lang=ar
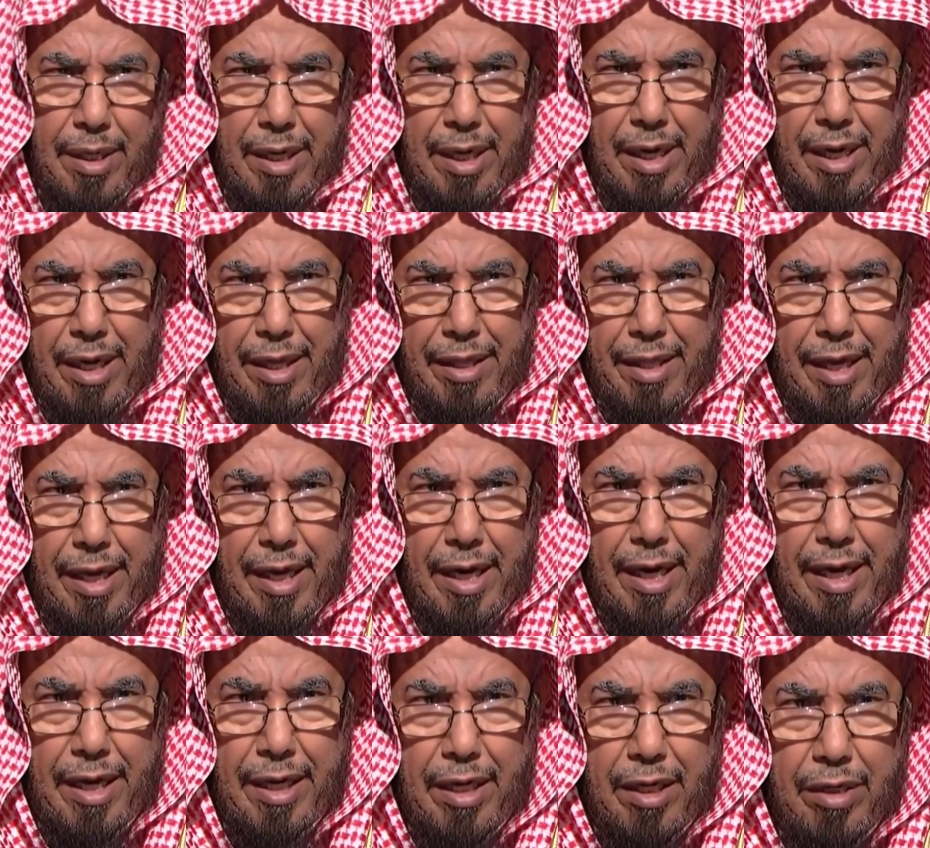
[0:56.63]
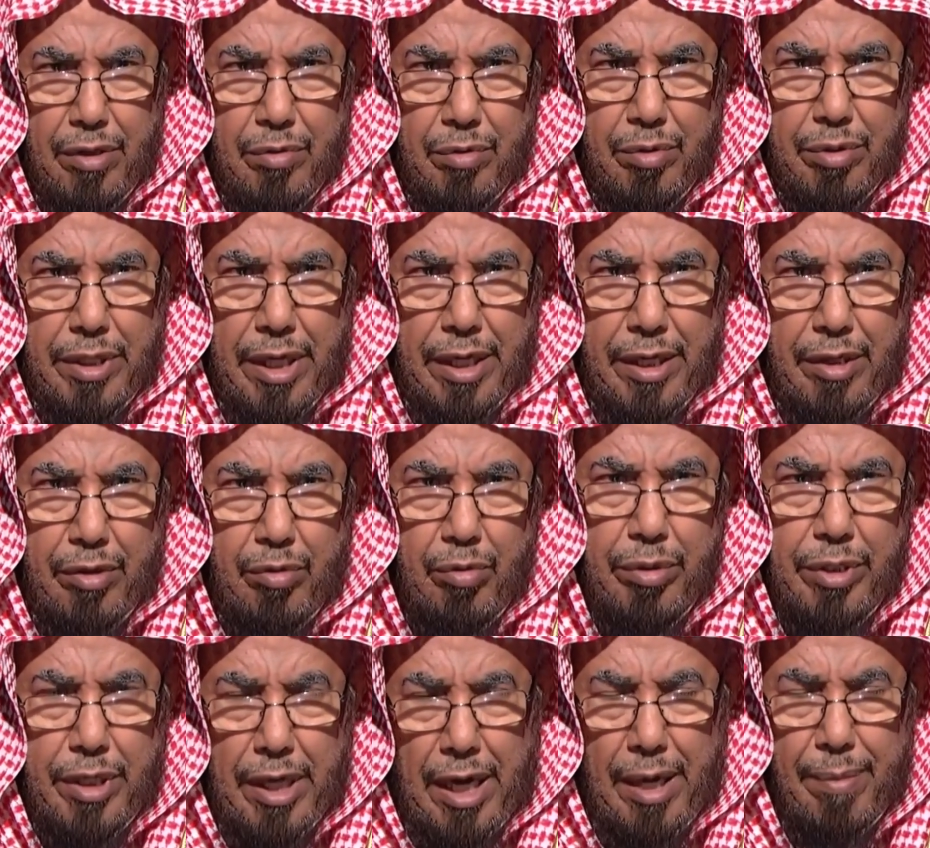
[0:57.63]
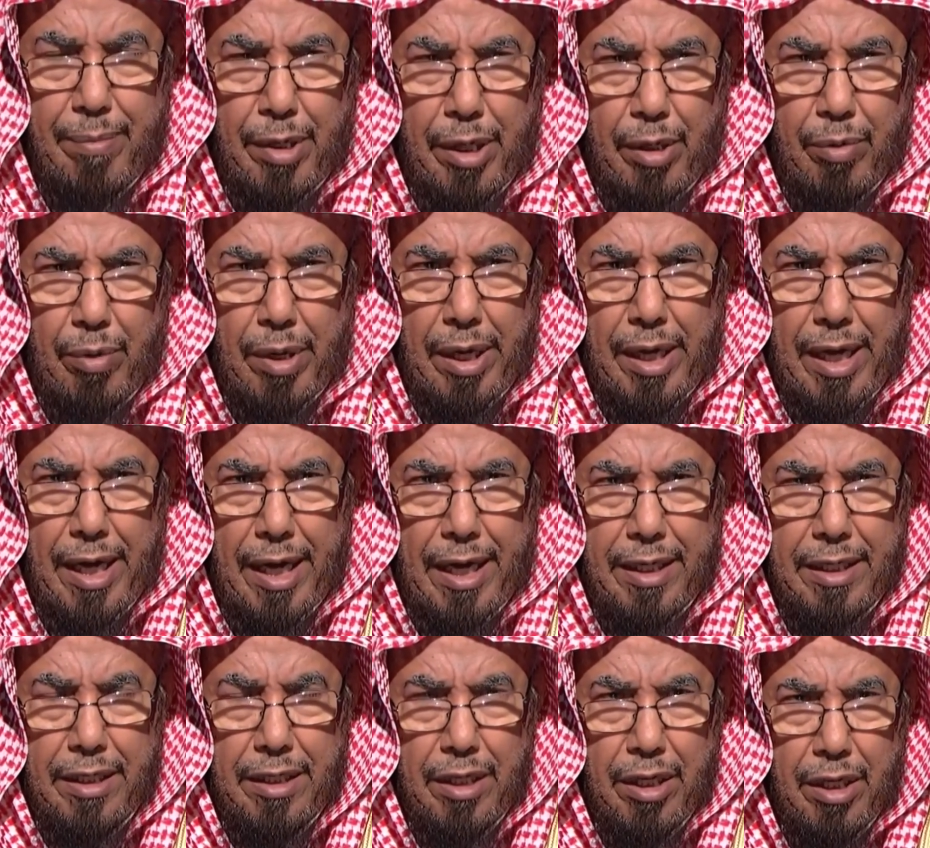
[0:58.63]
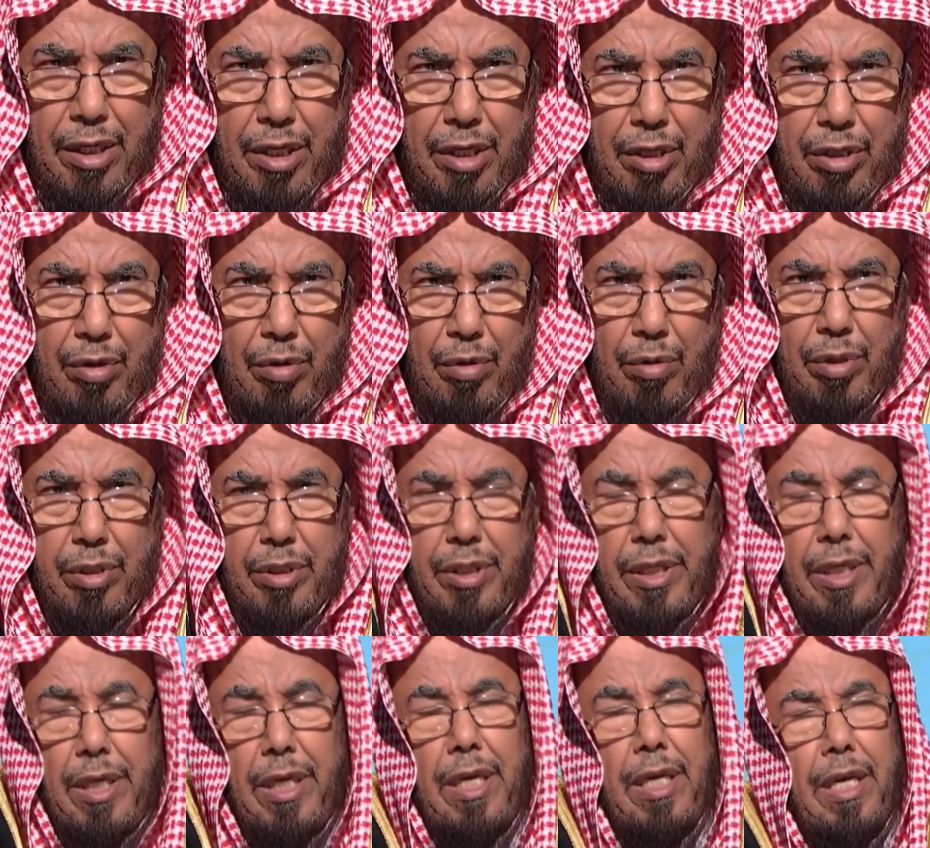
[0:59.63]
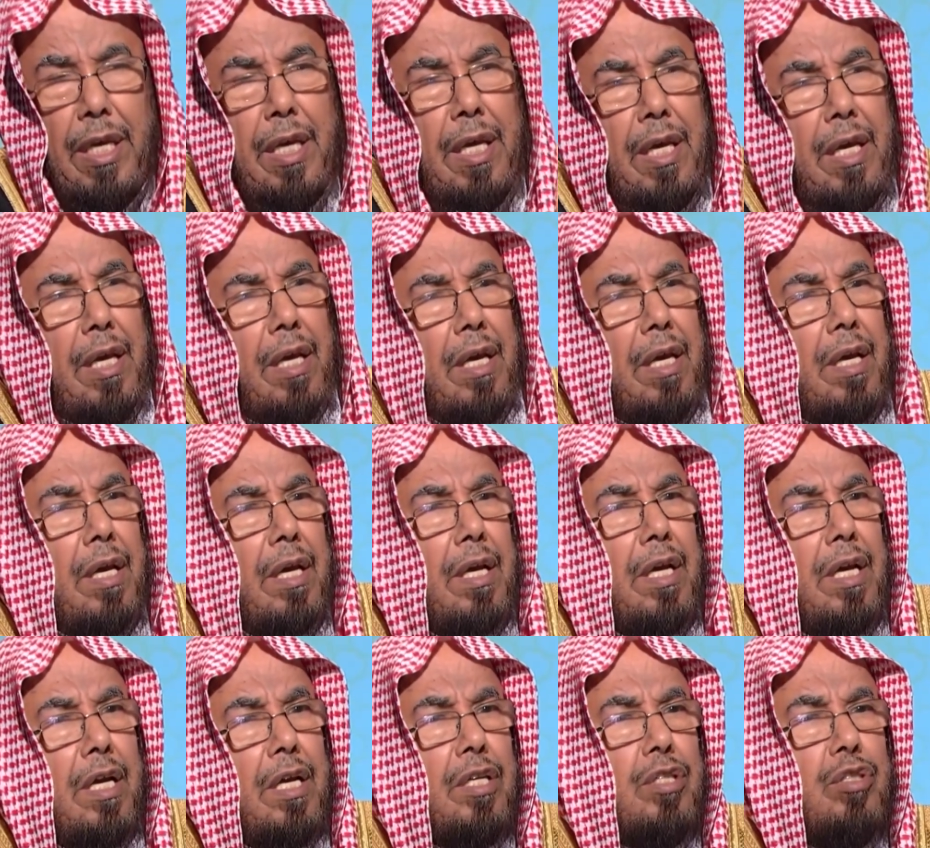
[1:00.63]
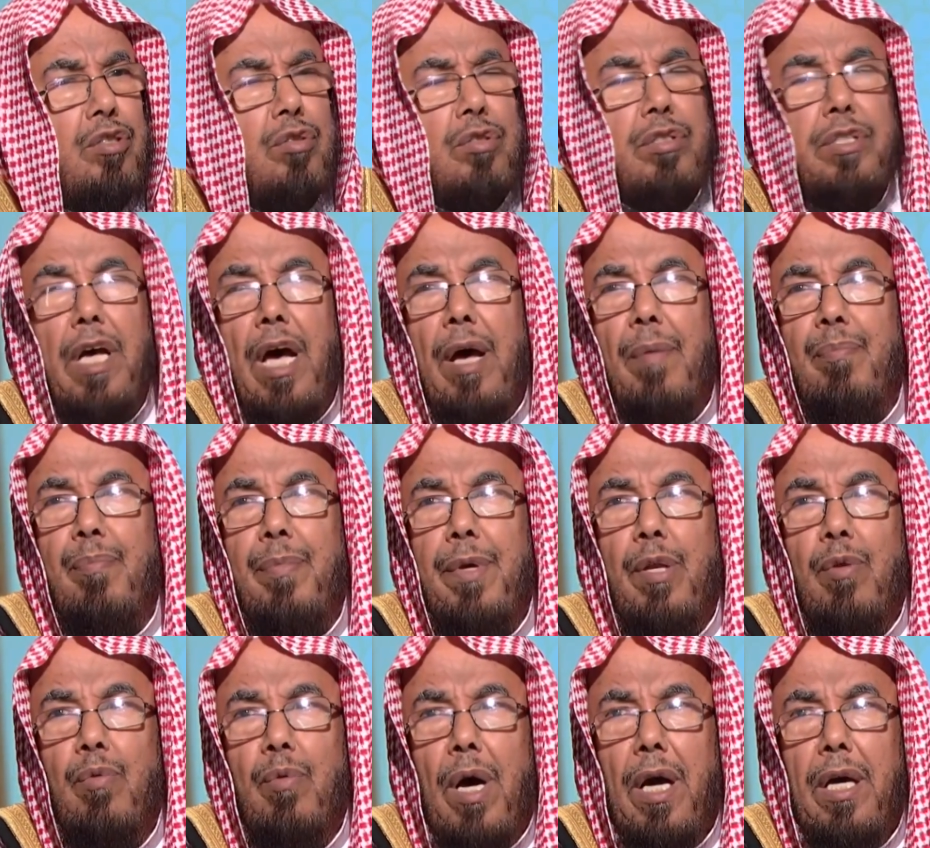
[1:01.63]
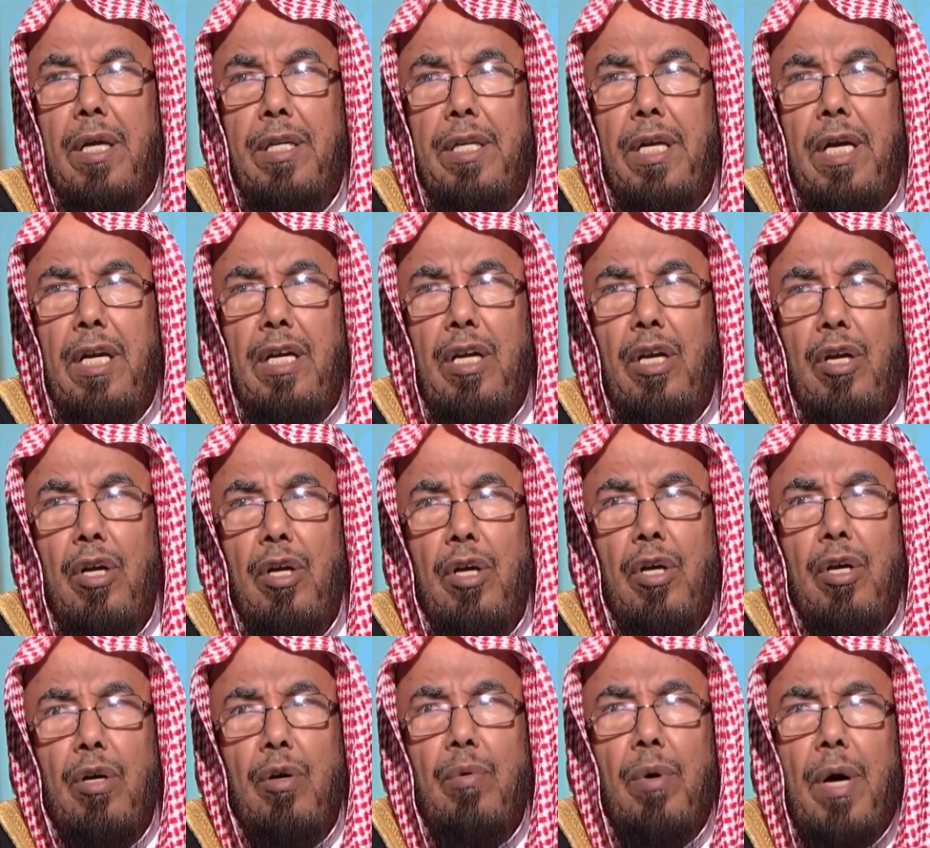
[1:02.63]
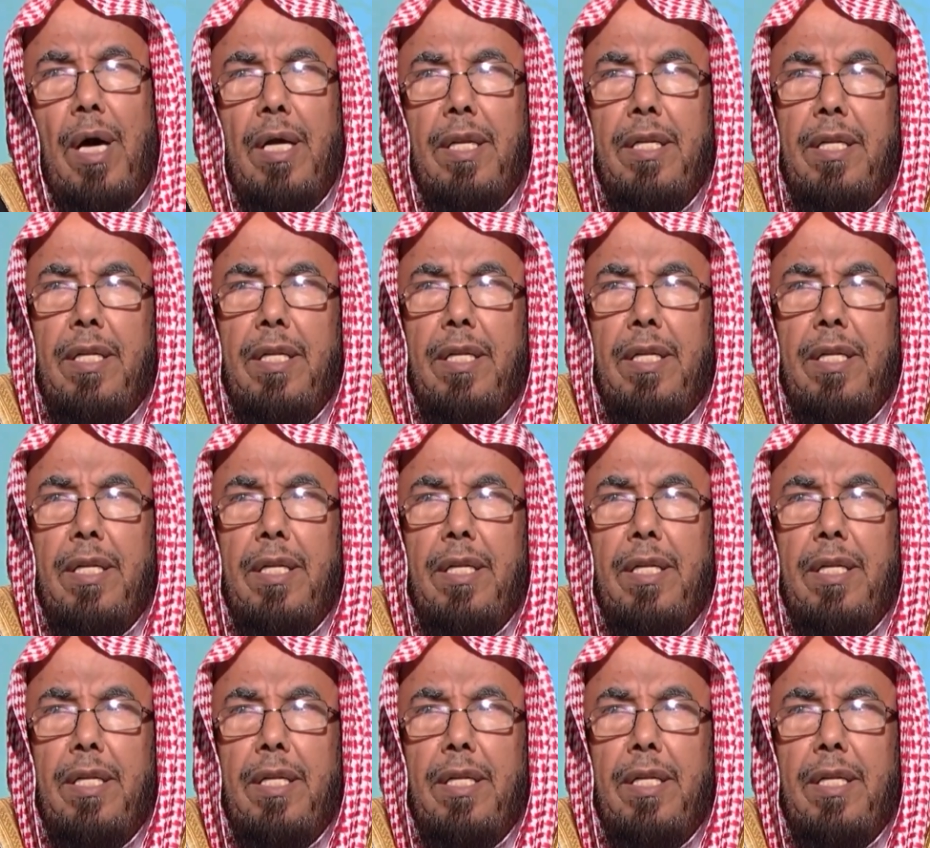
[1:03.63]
هذا لا يجوز أن تتابعه ولا أن تعطيه جزءا من وقتك وأنت